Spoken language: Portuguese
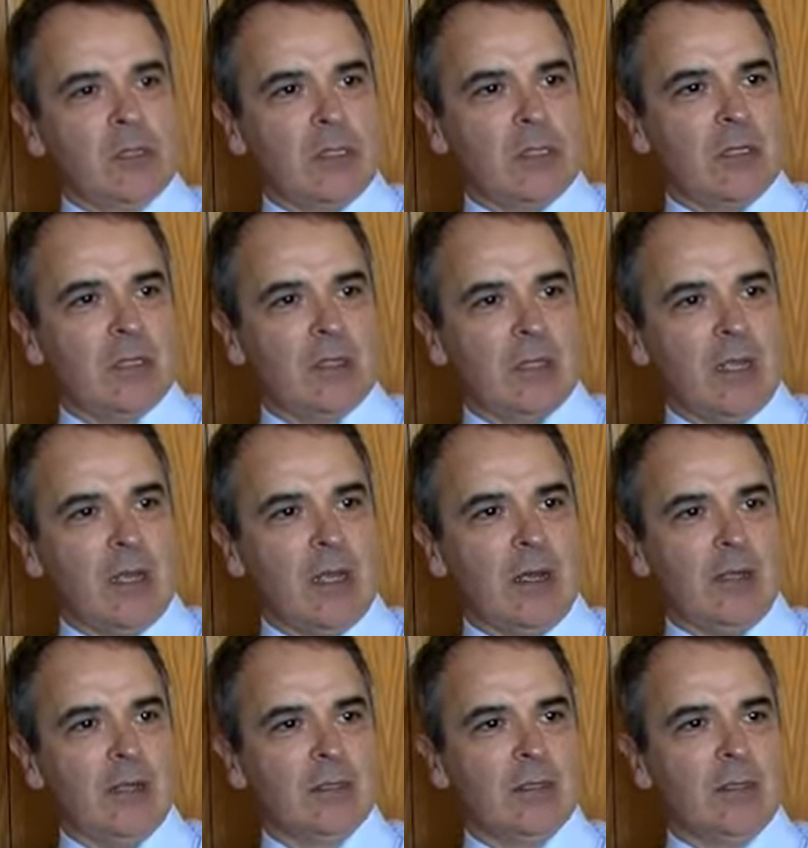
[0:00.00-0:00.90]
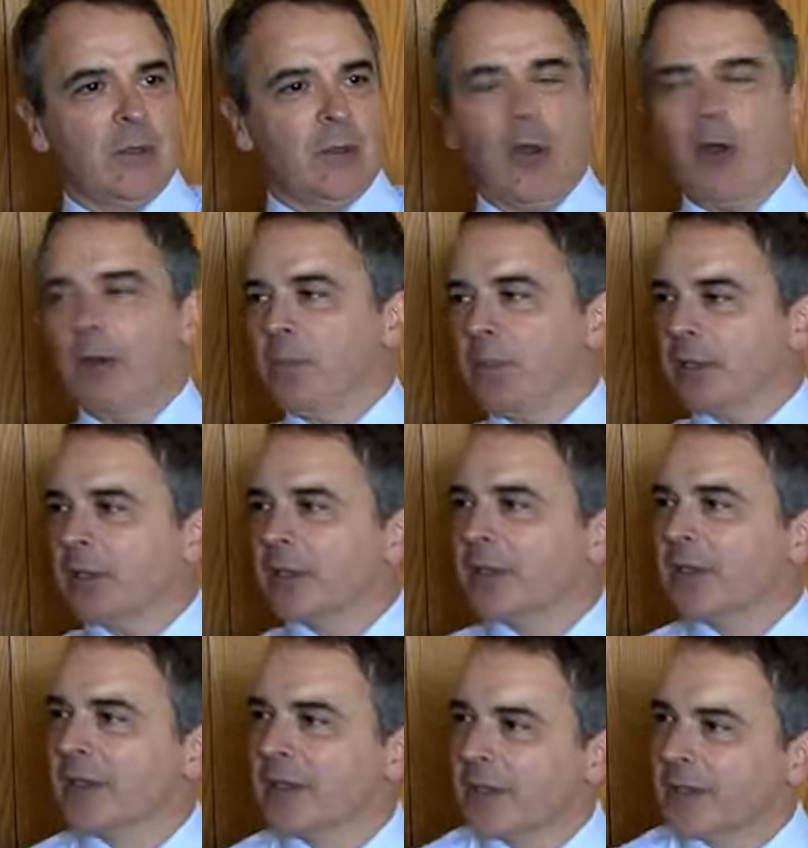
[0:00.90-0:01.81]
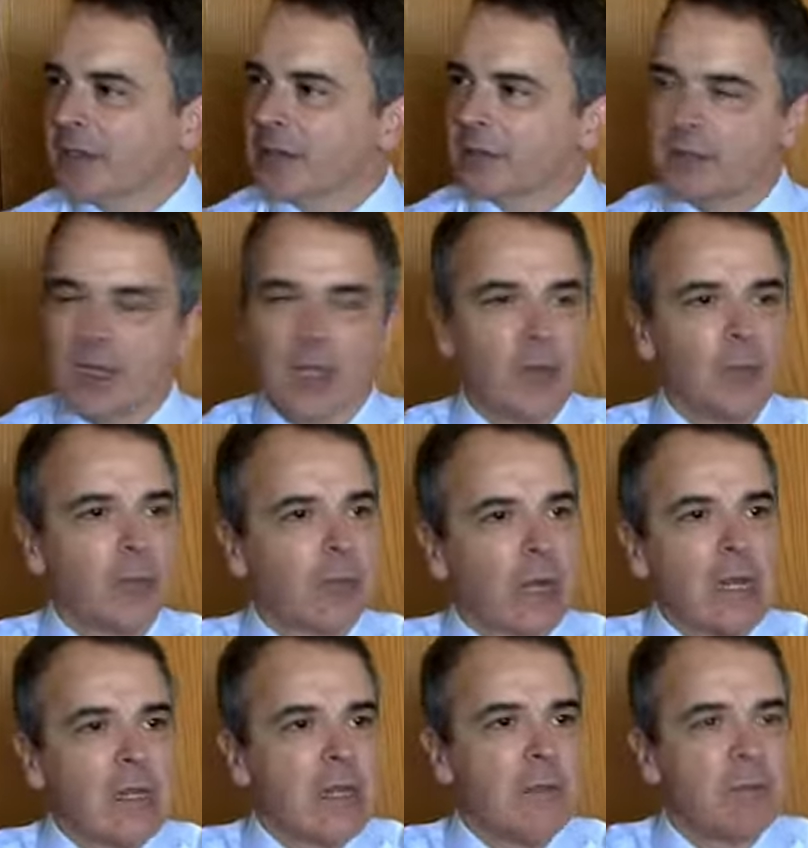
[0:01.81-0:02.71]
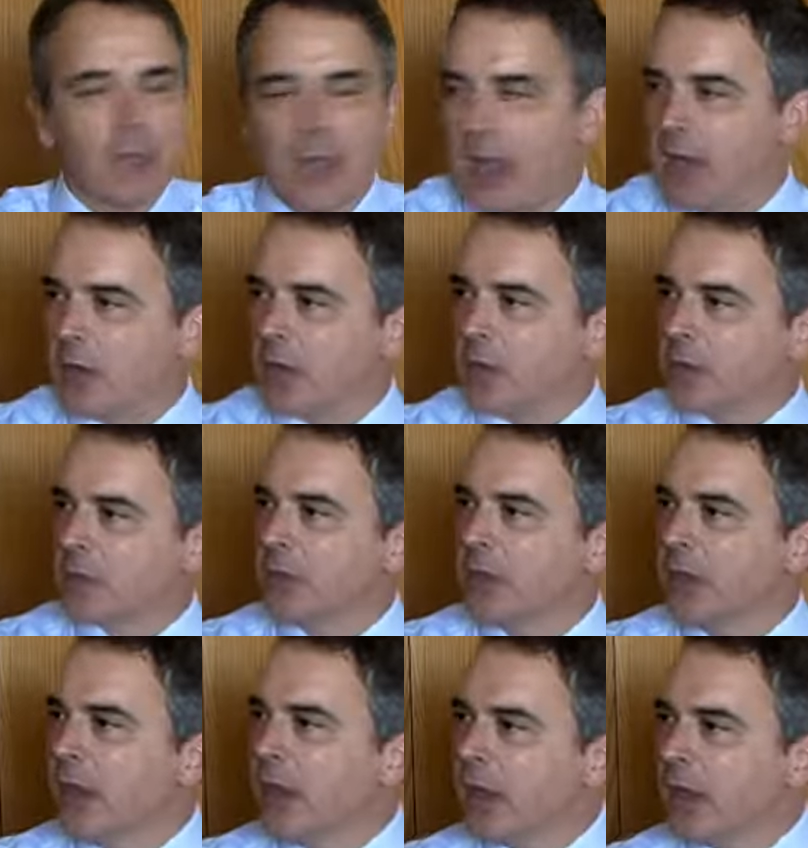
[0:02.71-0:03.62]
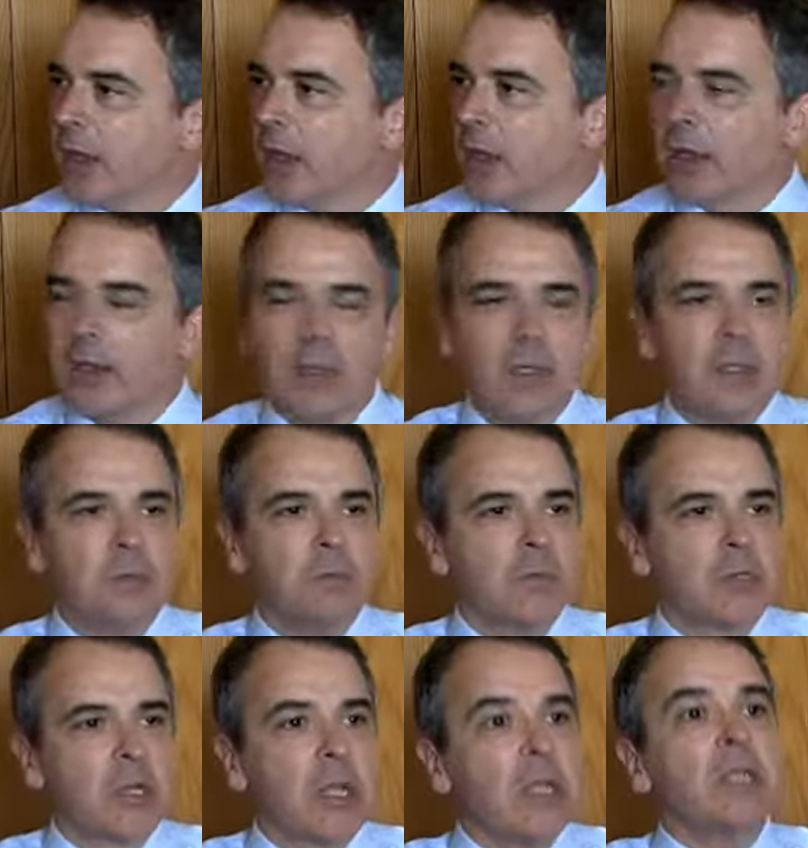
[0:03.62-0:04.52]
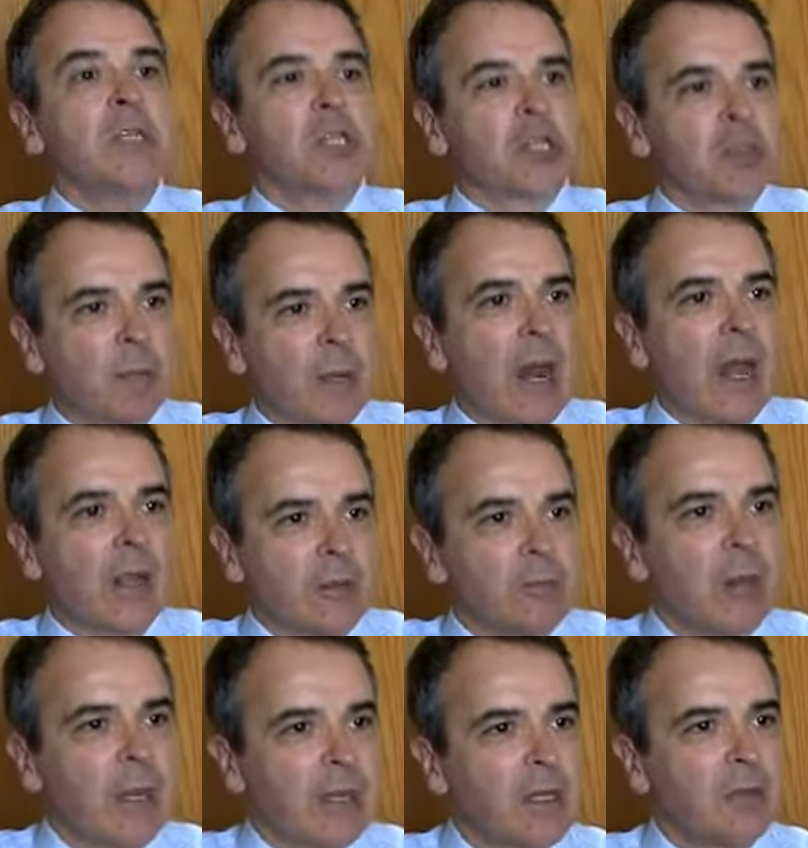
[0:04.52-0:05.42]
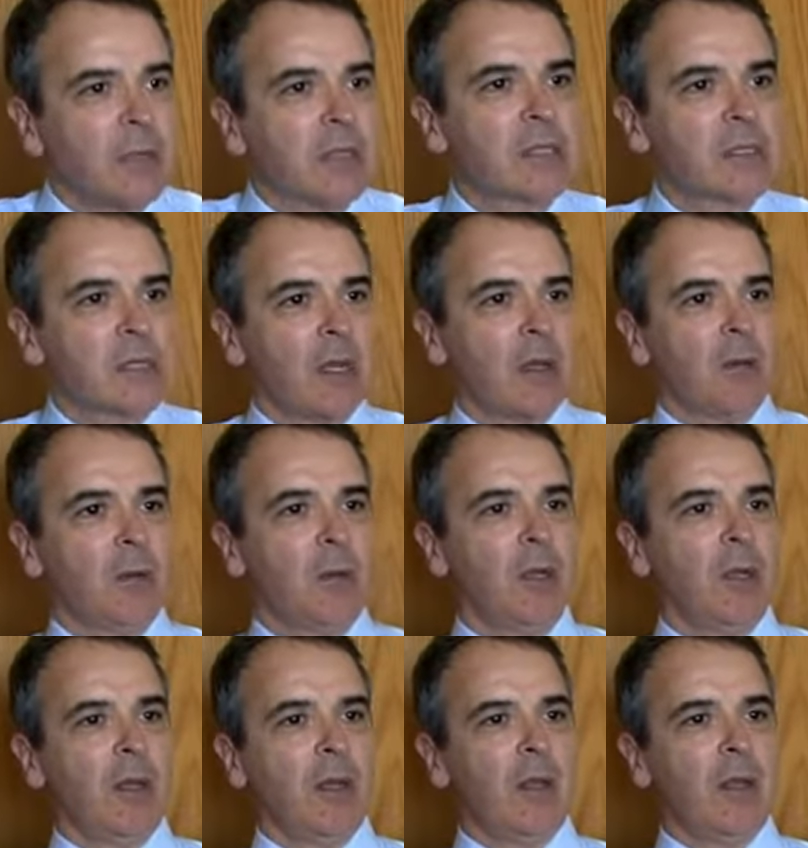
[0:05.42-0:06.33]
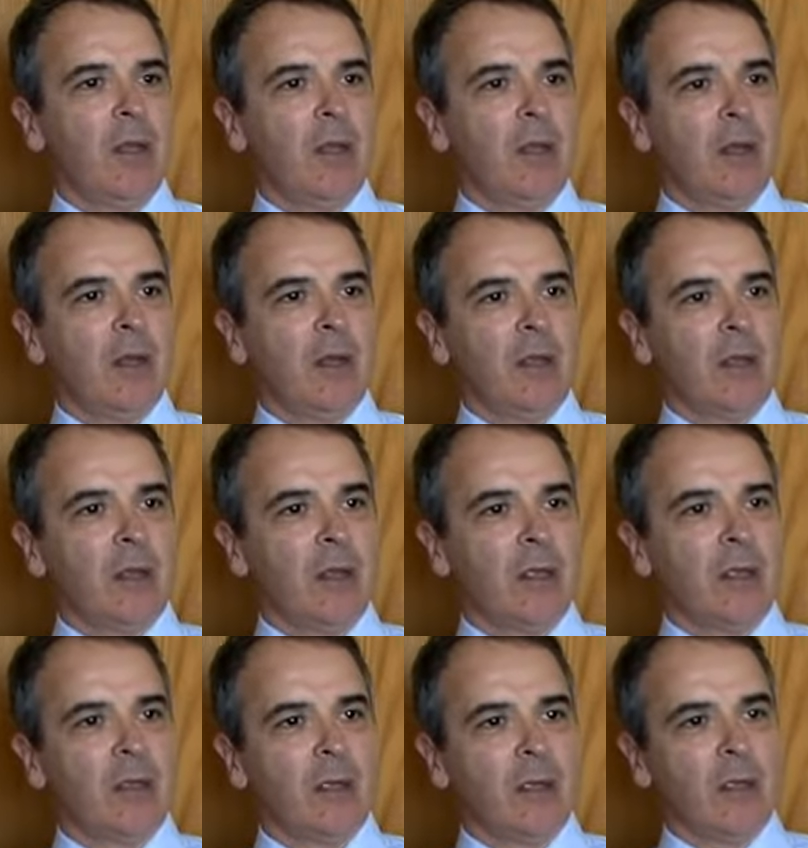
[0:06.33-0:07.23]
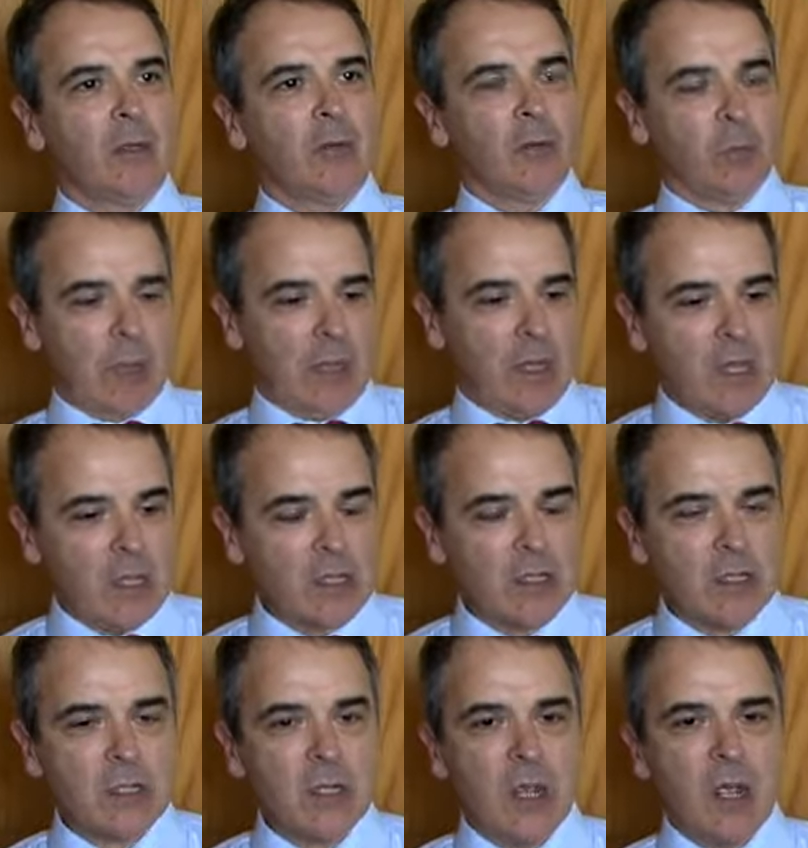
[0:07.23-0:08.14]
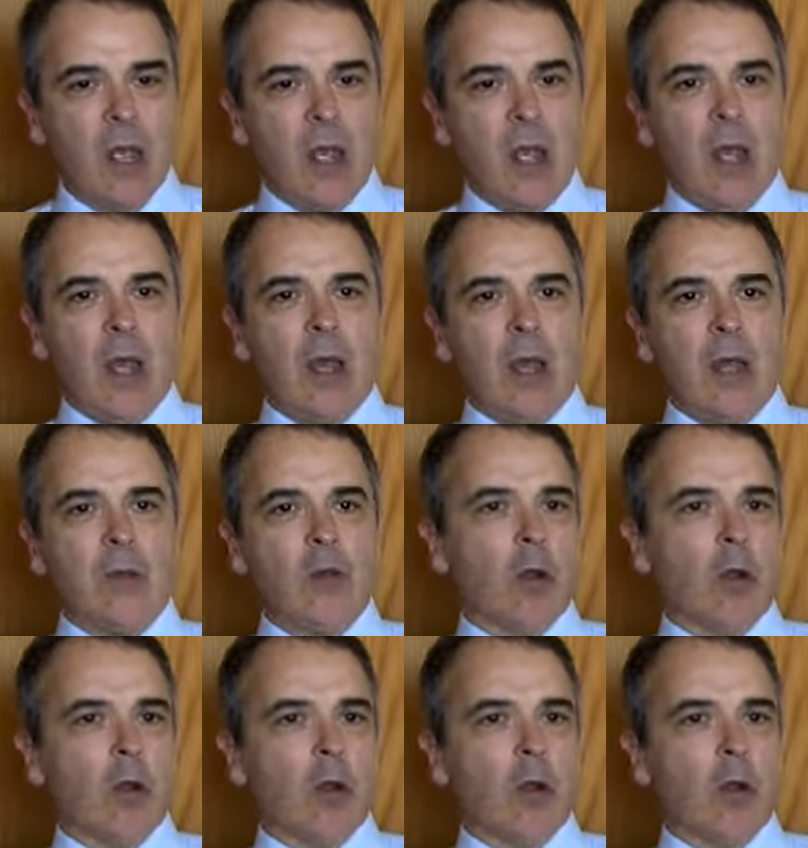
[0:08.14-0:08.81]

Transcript: ocidental da Europa que tem um grande império uh, inesperado para a dimensão uh, do país. Uh,